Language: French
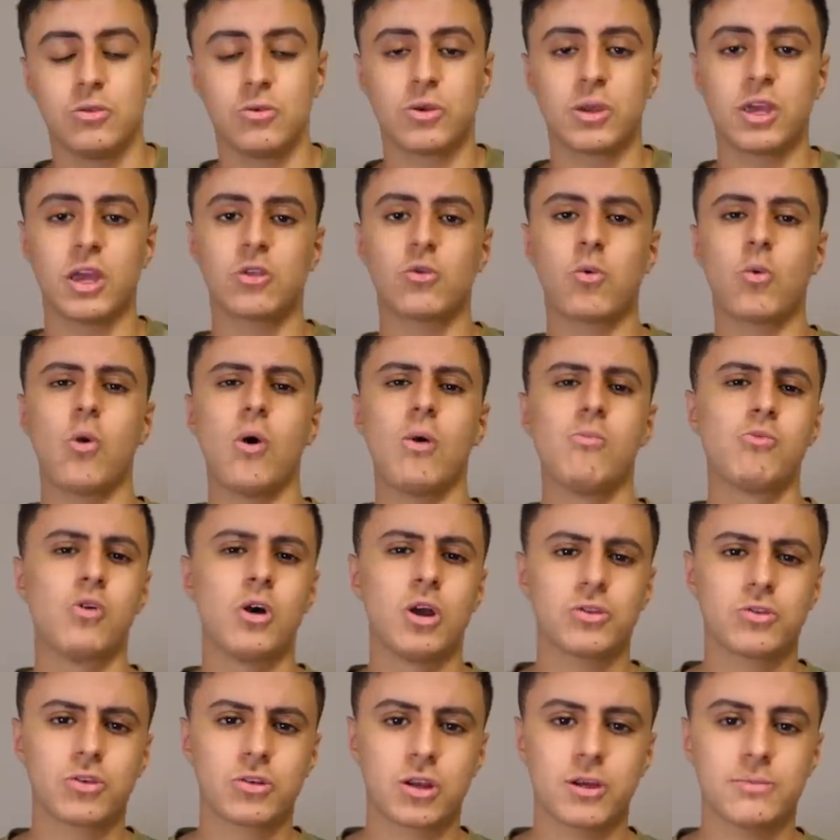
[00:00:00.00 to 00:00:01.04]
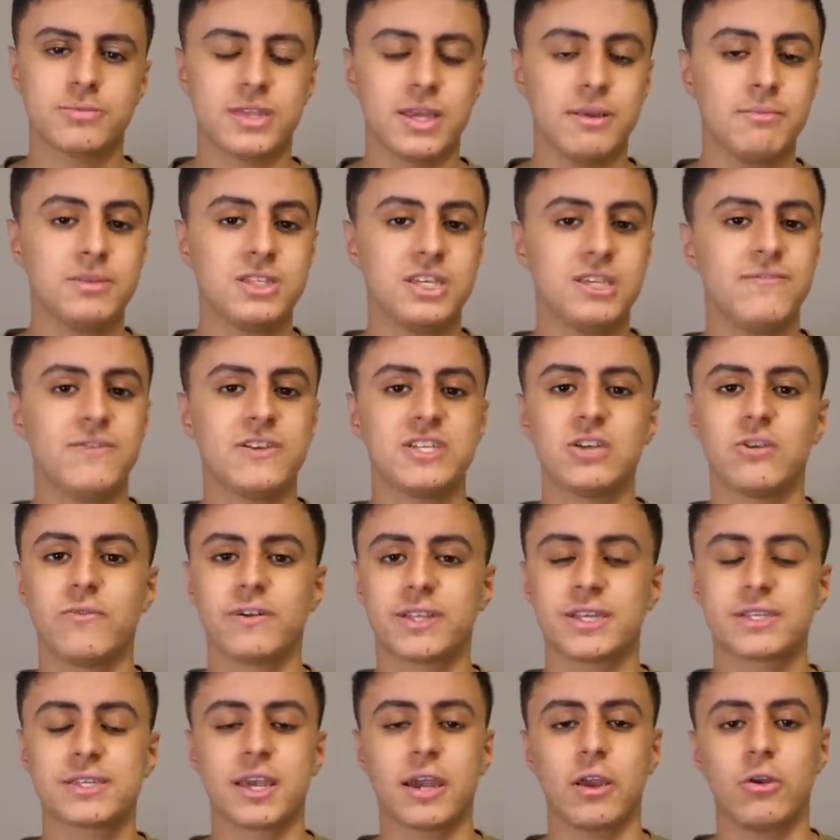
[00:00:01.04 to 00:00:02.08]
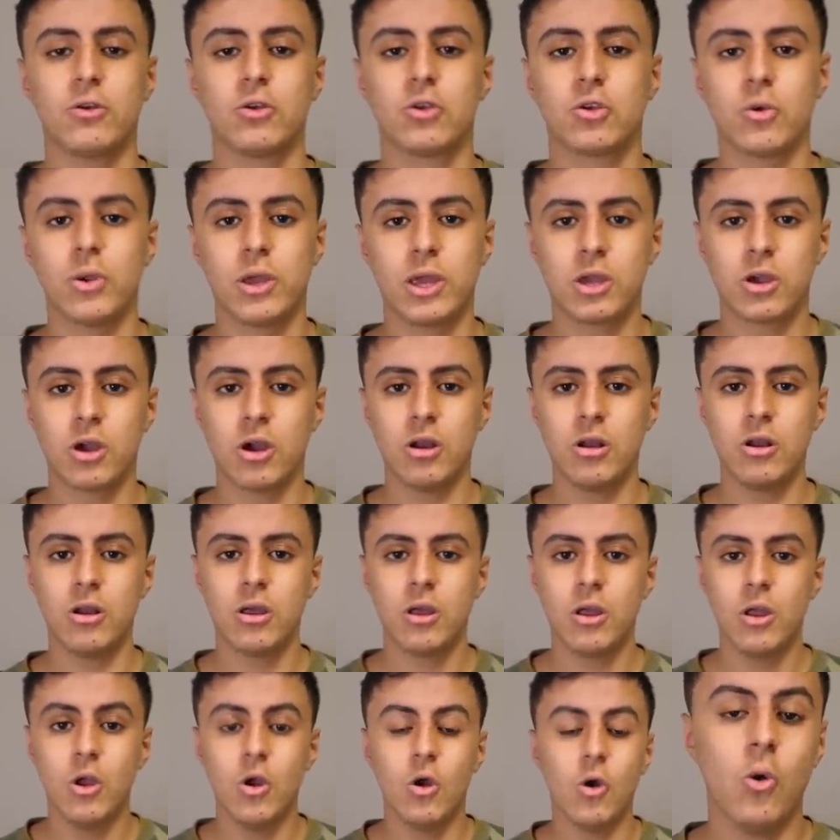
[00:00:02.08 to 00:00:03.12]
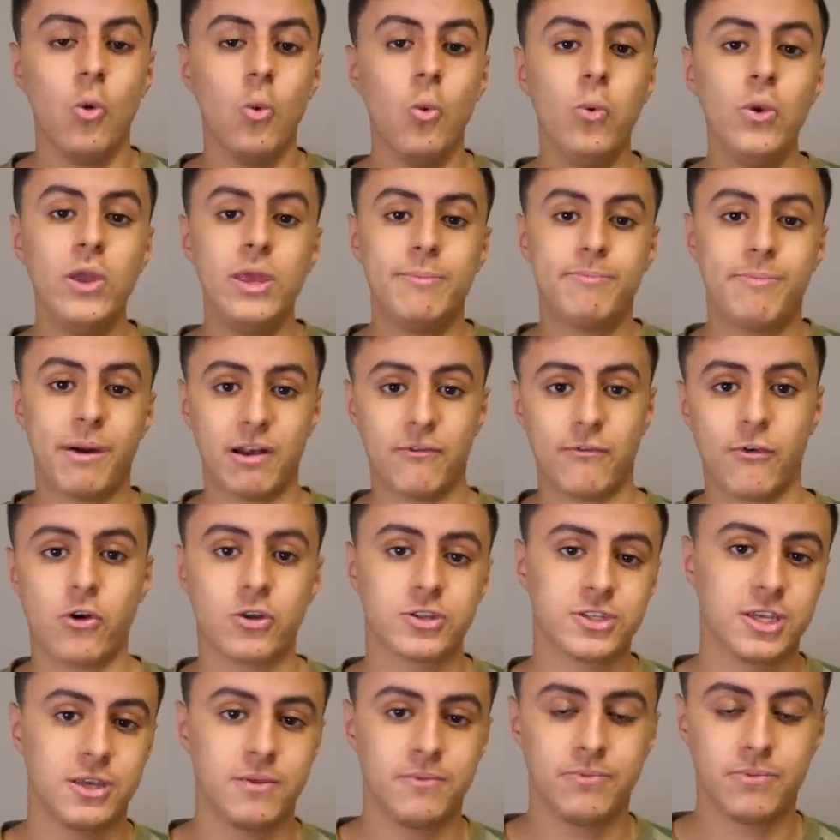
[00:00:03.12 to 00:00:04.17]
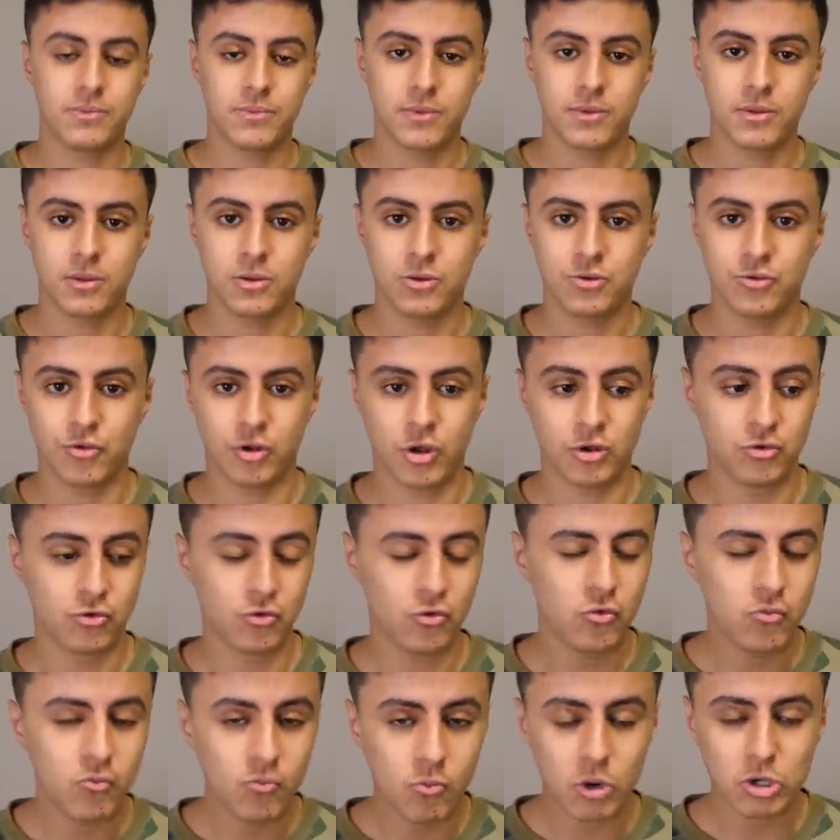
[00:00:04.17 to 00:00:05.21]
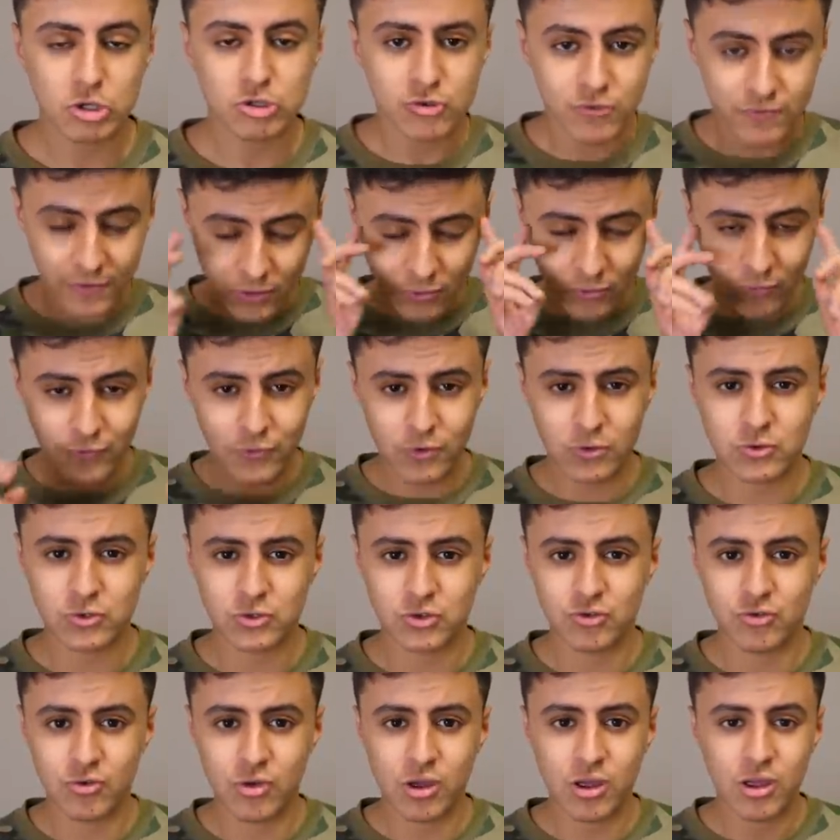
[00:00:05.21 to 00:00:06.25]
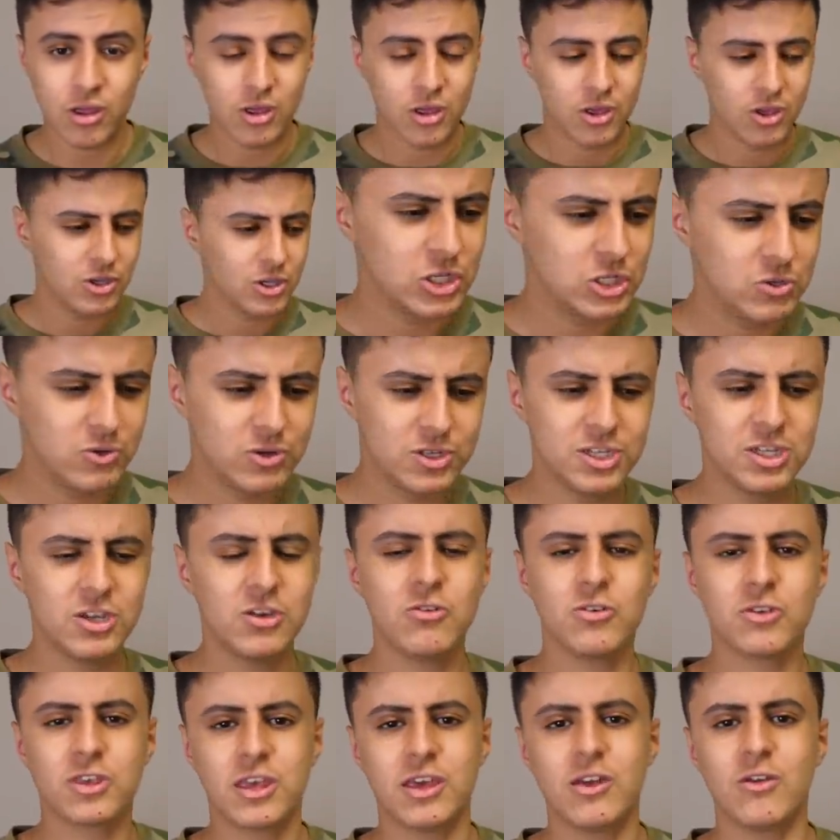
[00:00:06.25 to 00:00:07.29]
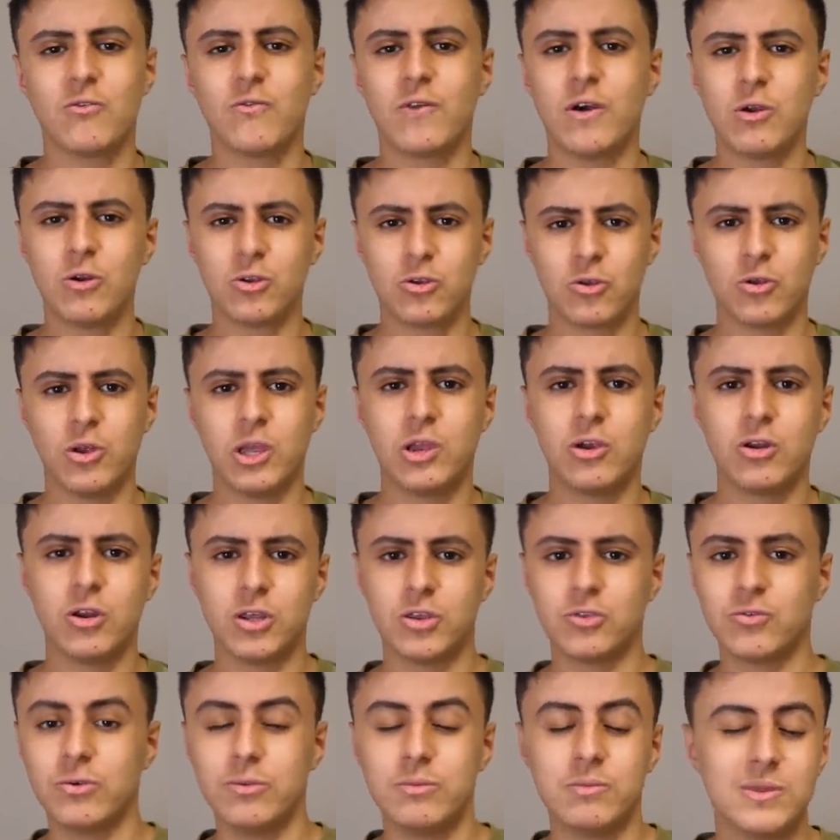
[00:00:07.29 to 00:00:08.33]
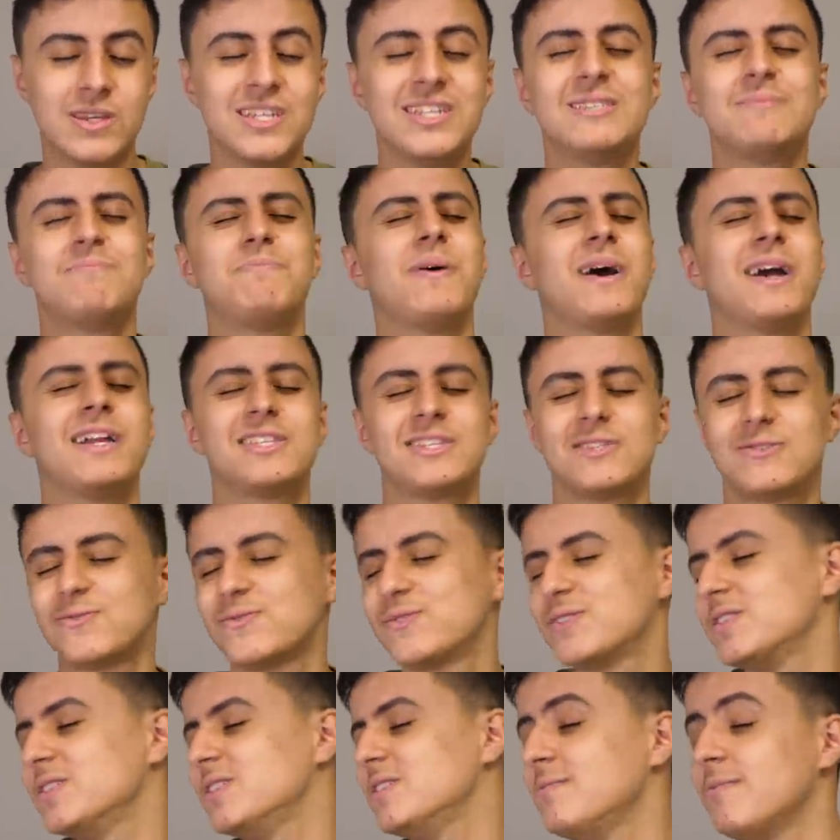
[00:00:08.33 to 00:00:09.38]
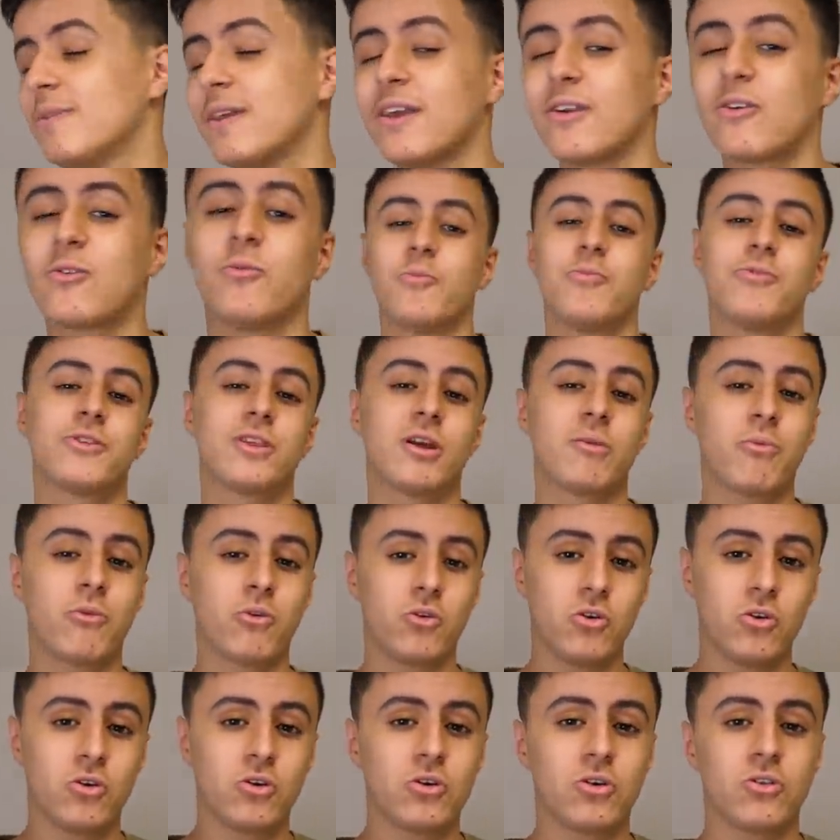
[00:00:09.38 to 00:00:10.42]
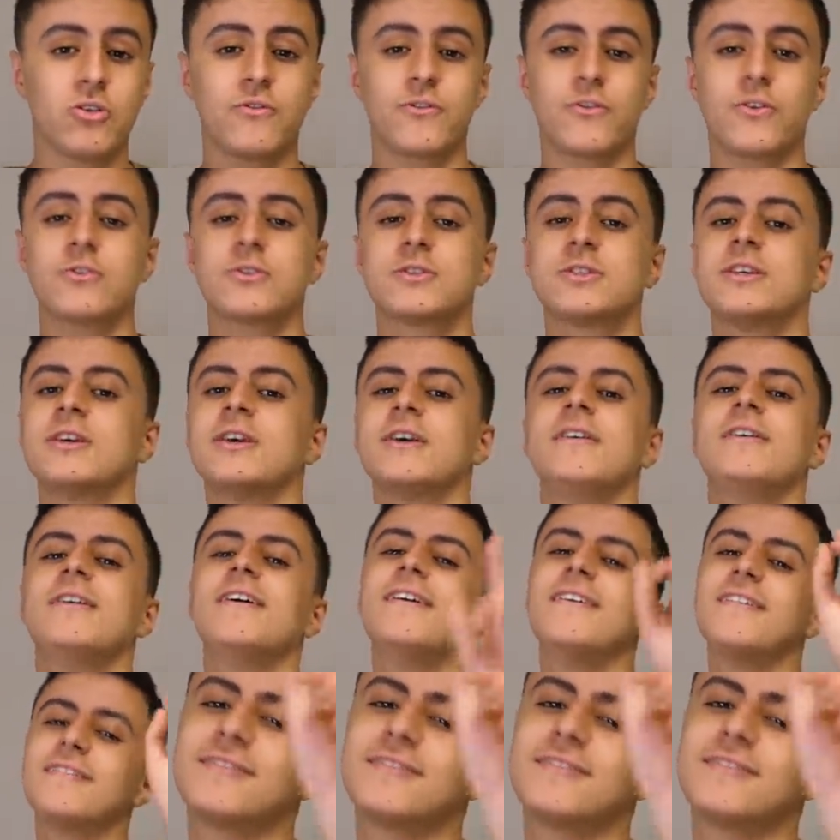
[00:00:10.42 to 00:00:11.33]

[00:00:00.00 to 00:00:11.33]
Donc il y a trois mois, comme ça, il me dit, vas-y, on va t'inscrire à une auto-école où il parle français. Tu vois, du coup, moi, je lui fais confiance, tu vois. Je lui dis, ok, on va à l'auto-école et tout. Ils me disent, pas de soucis, mec, on peut t'apprendre le code en français.